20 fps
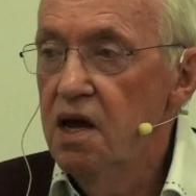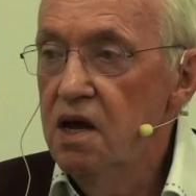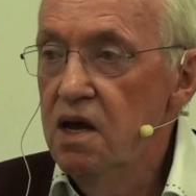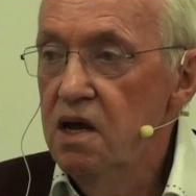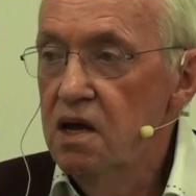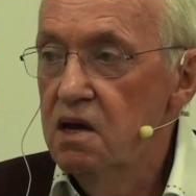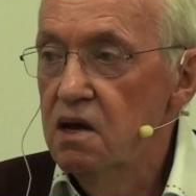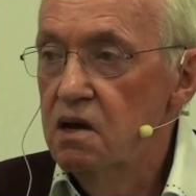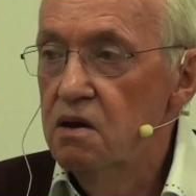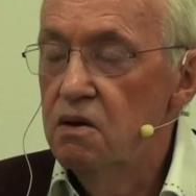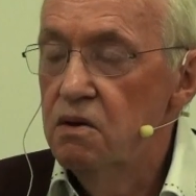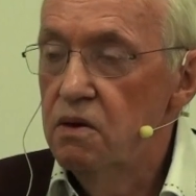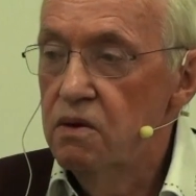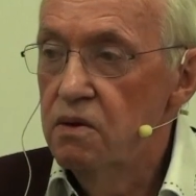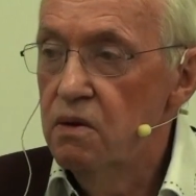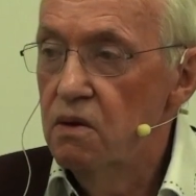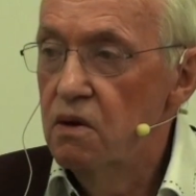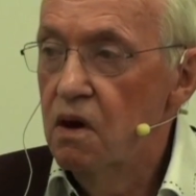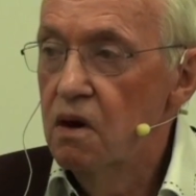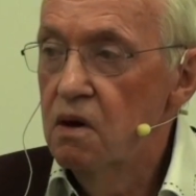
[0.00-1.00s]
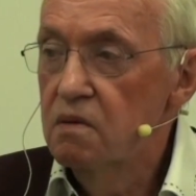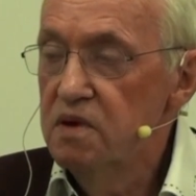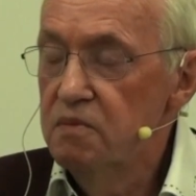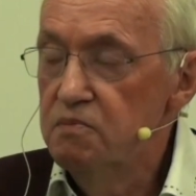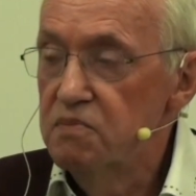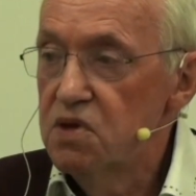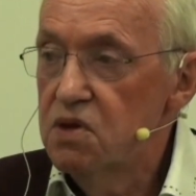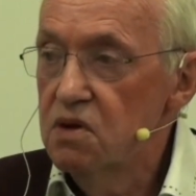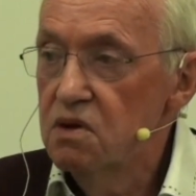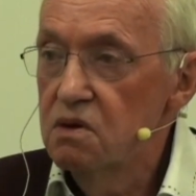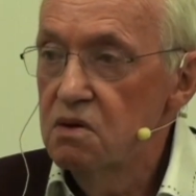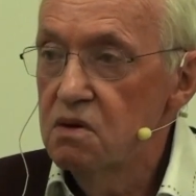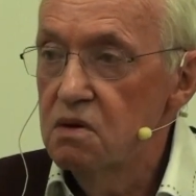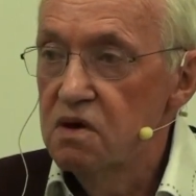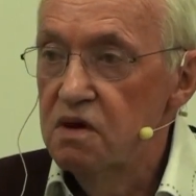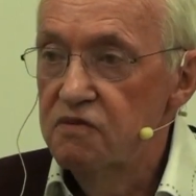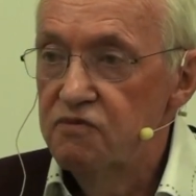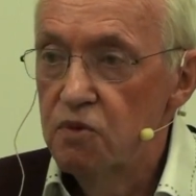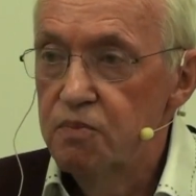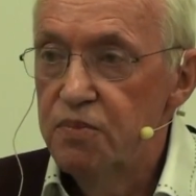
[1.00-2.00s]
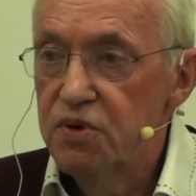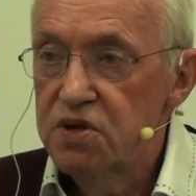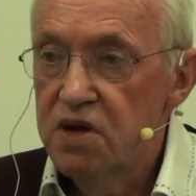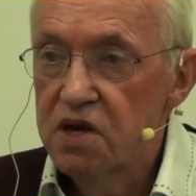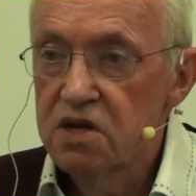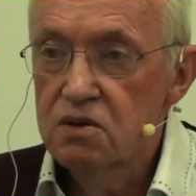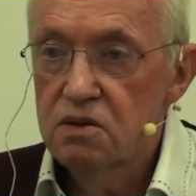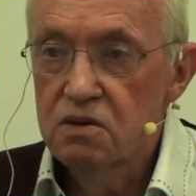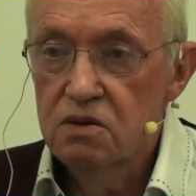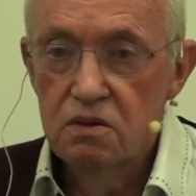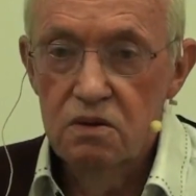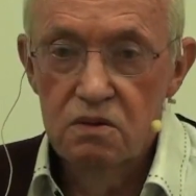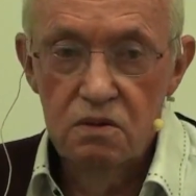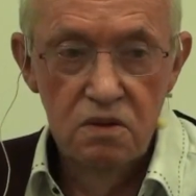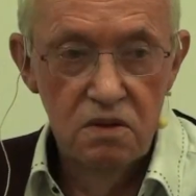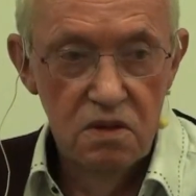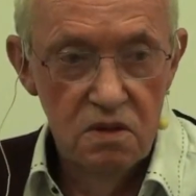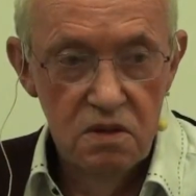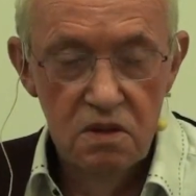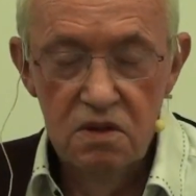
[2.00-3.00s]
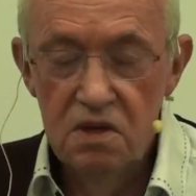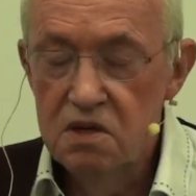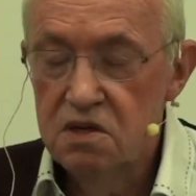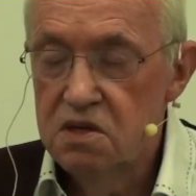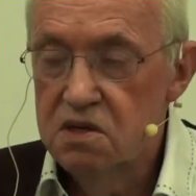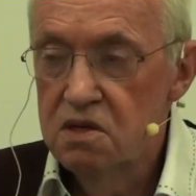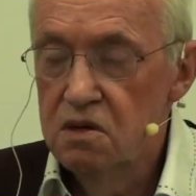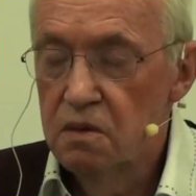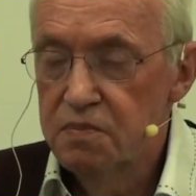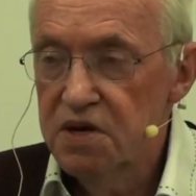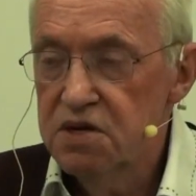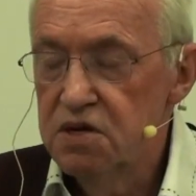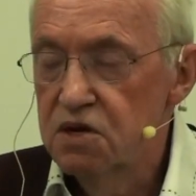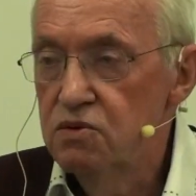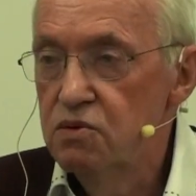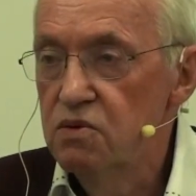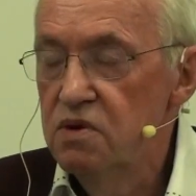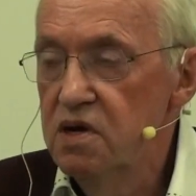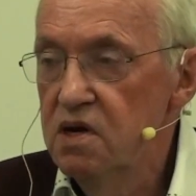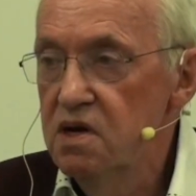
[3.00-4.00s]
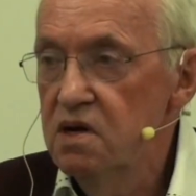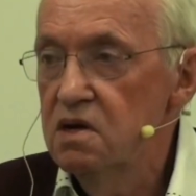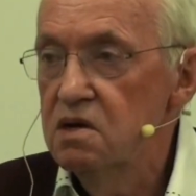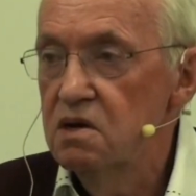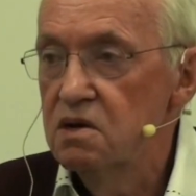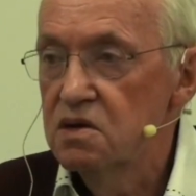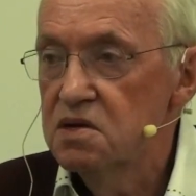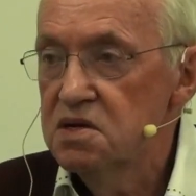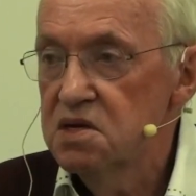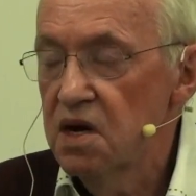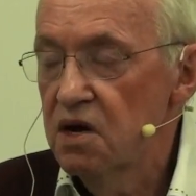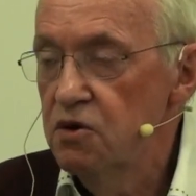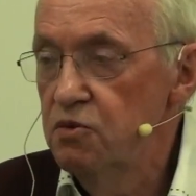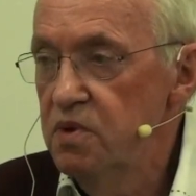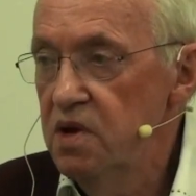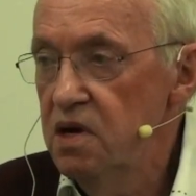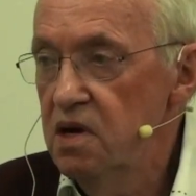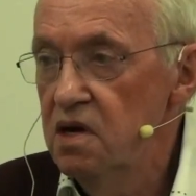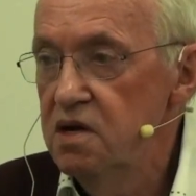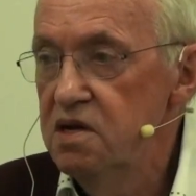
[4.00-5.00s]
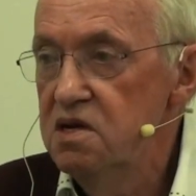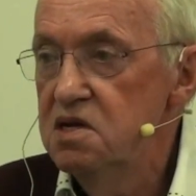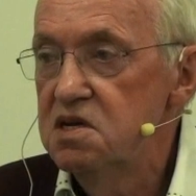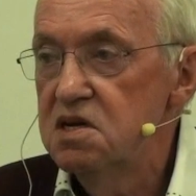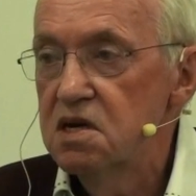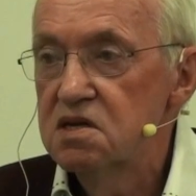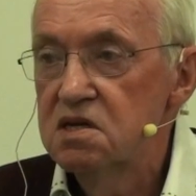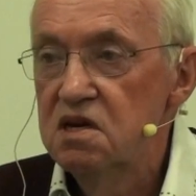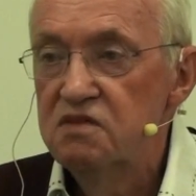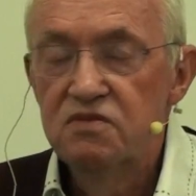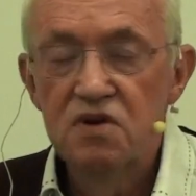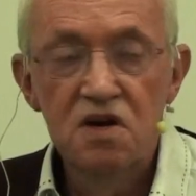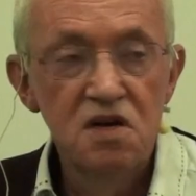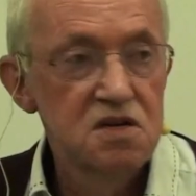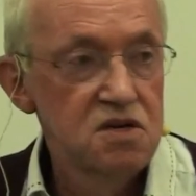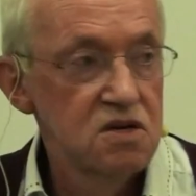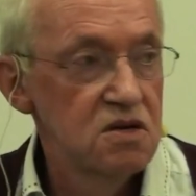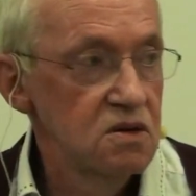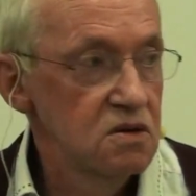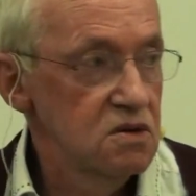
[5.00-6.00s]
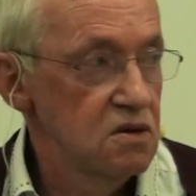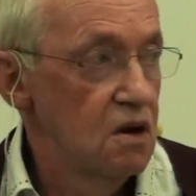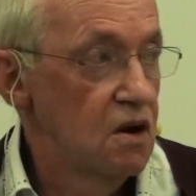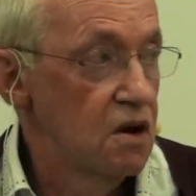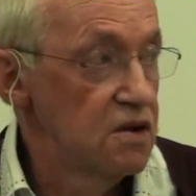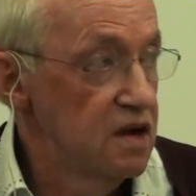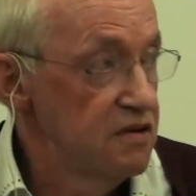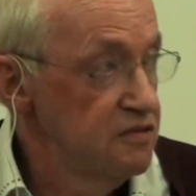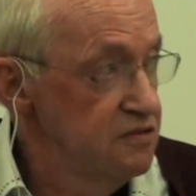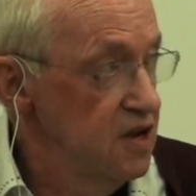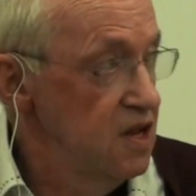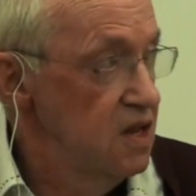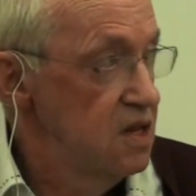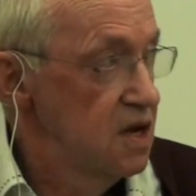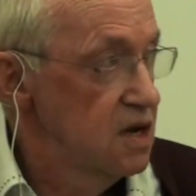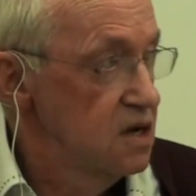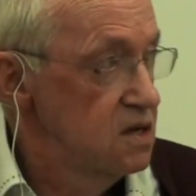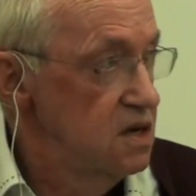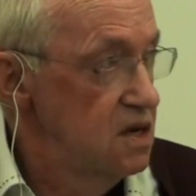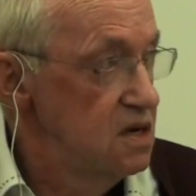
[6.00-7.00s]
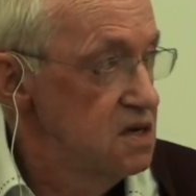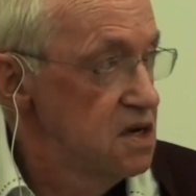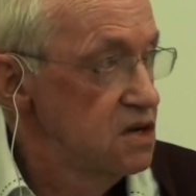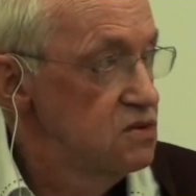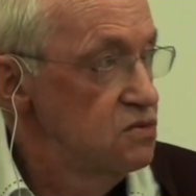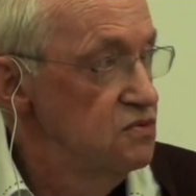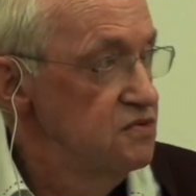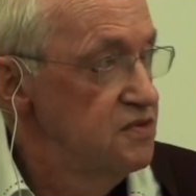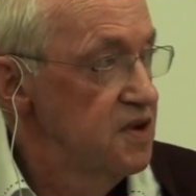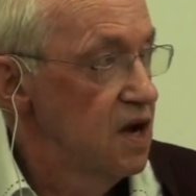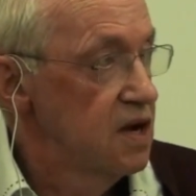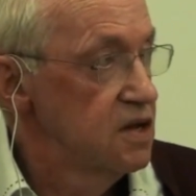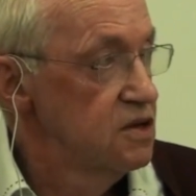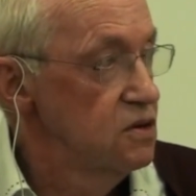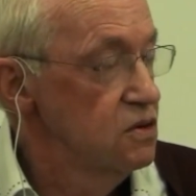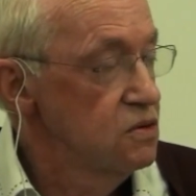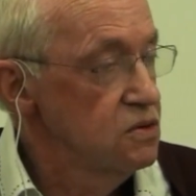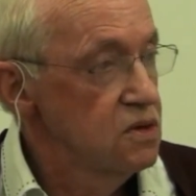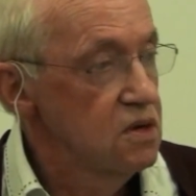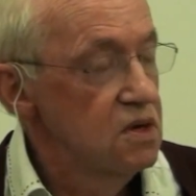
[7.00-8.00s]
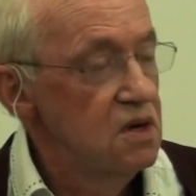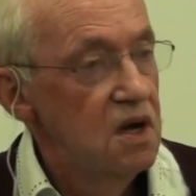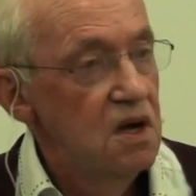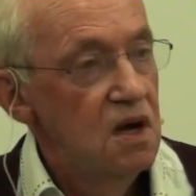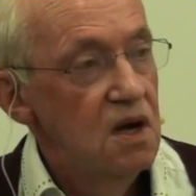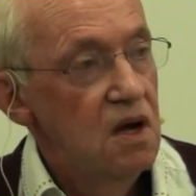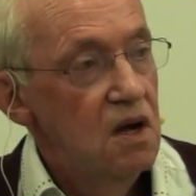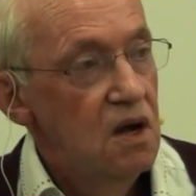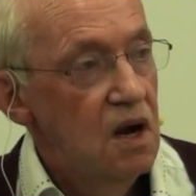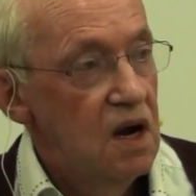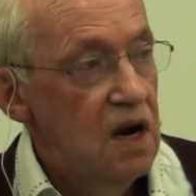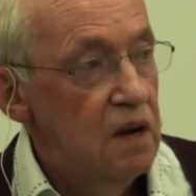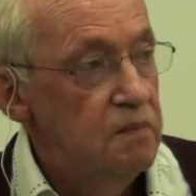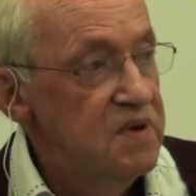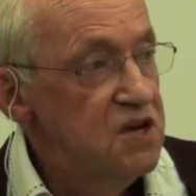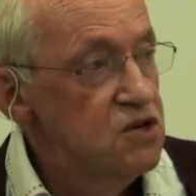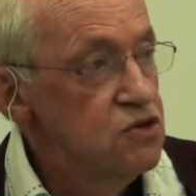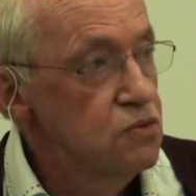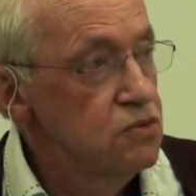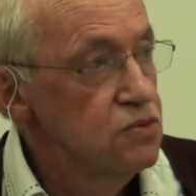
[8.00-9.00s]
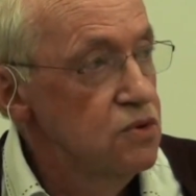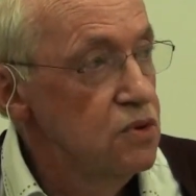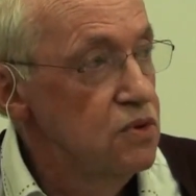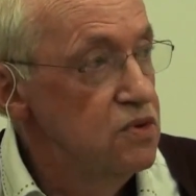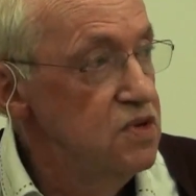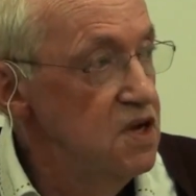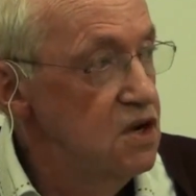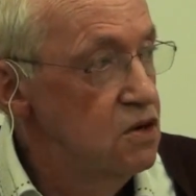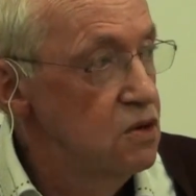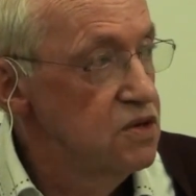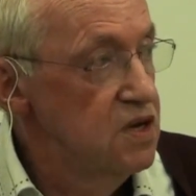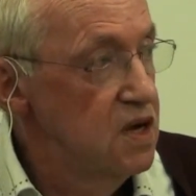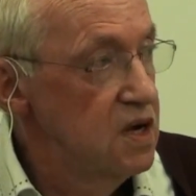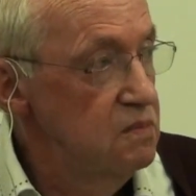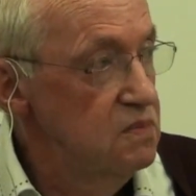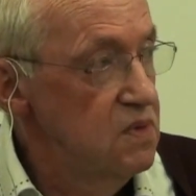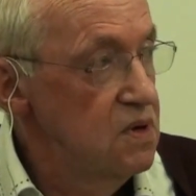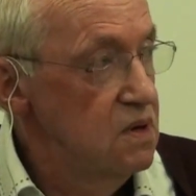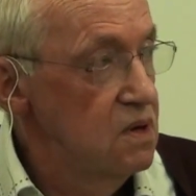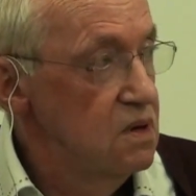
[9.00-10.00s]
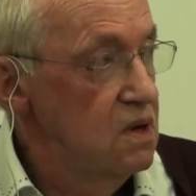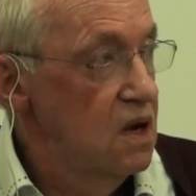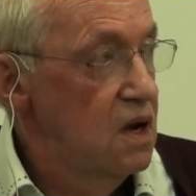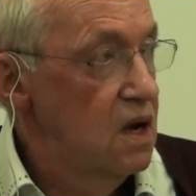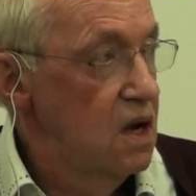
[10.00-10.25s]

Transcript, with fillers: Et euh, en même temps, il faut peut-être, euh, ici en particulier, saluer l'initiative récente. En avril dernier, s'est ouvert à Nantes la maison de Nicodème,